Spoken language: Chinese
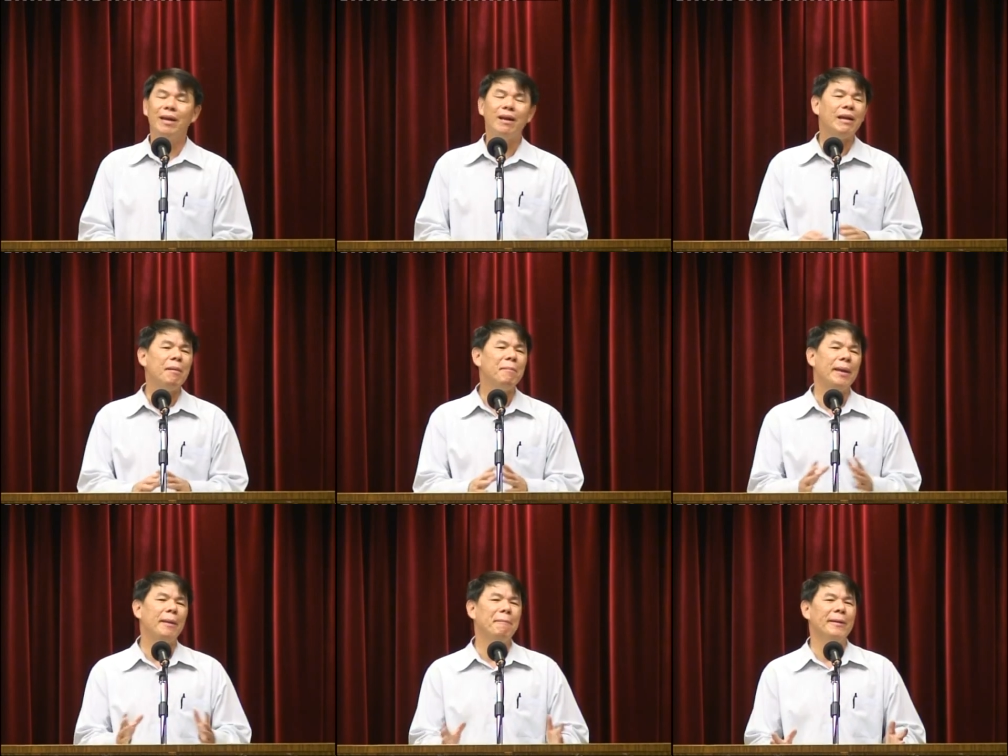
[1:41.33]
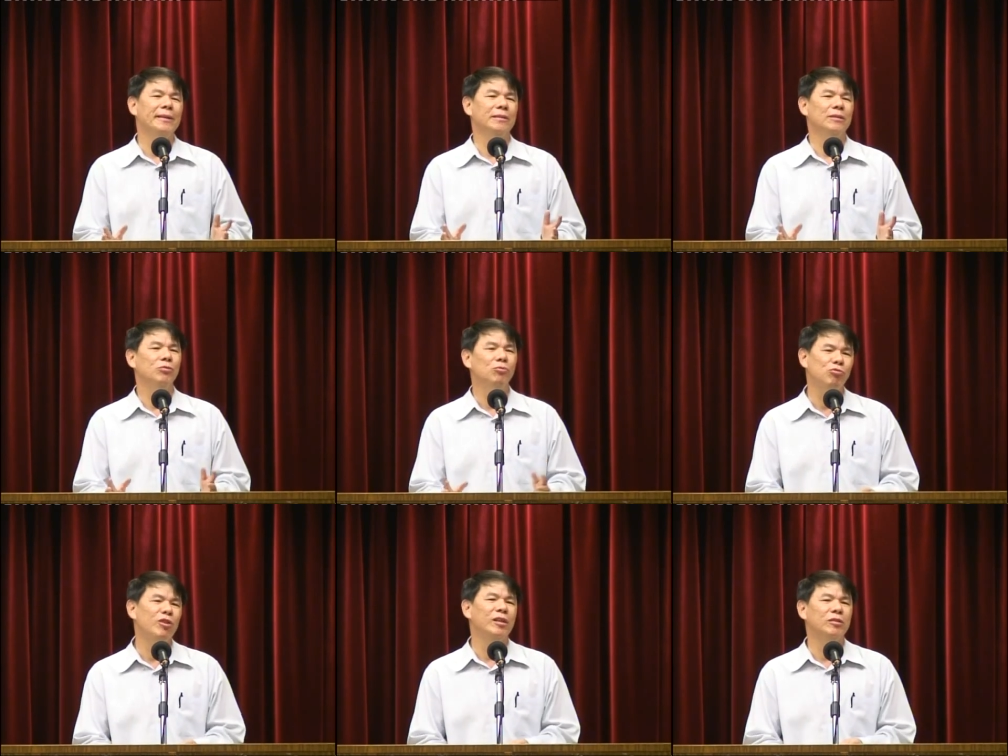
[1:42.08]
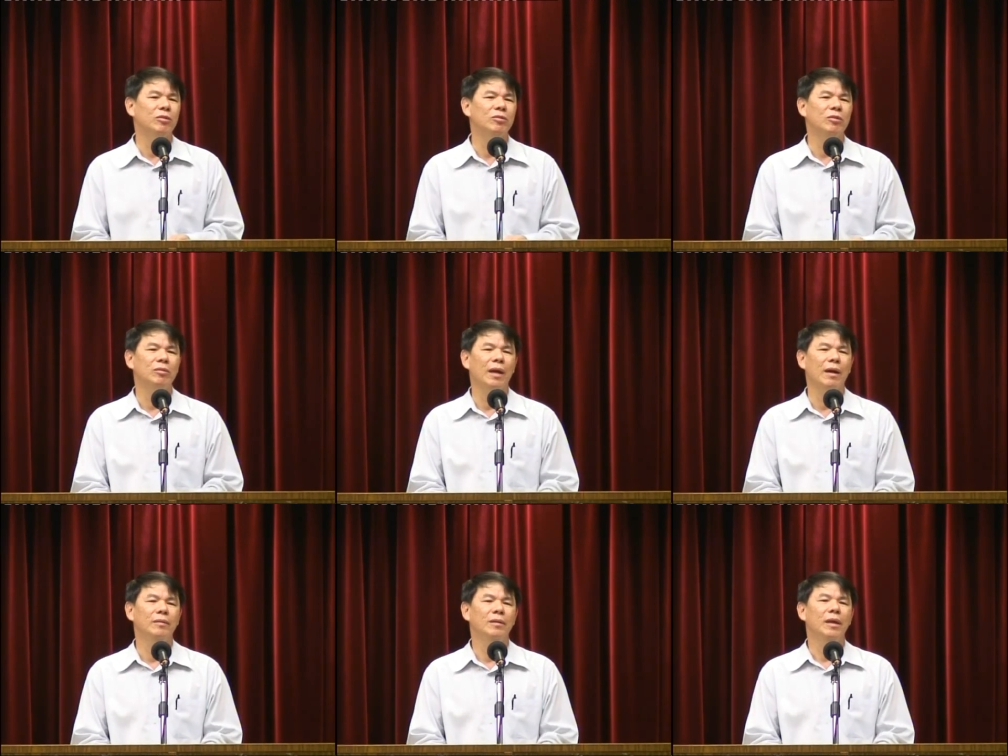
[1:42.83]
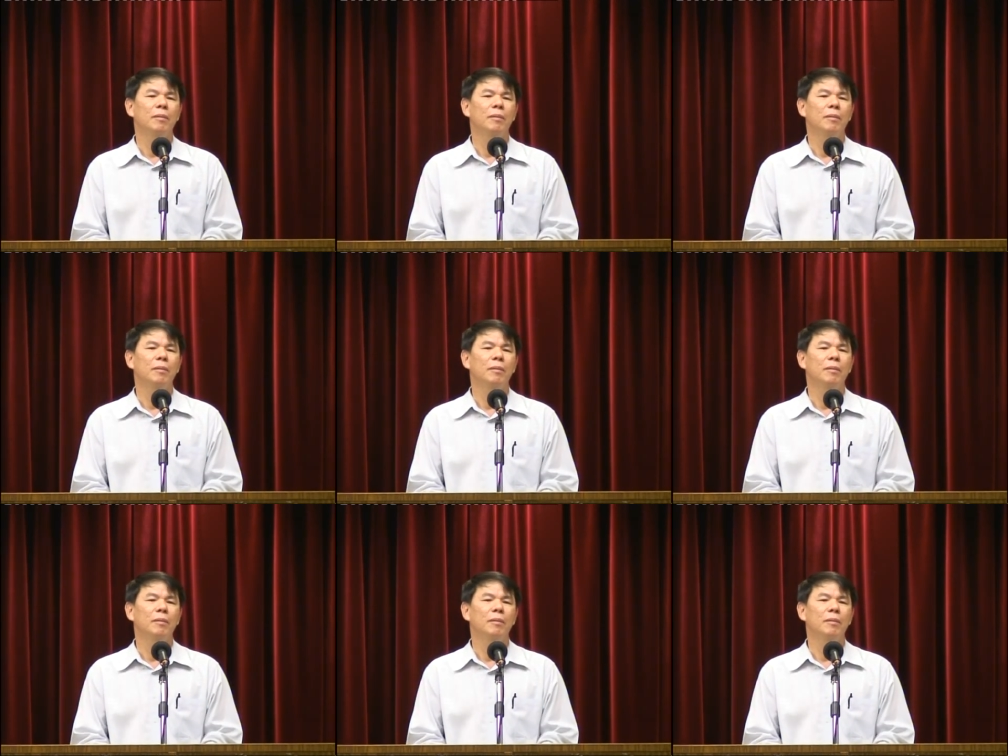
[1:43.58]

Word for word: 当然，每一本书卷都重要，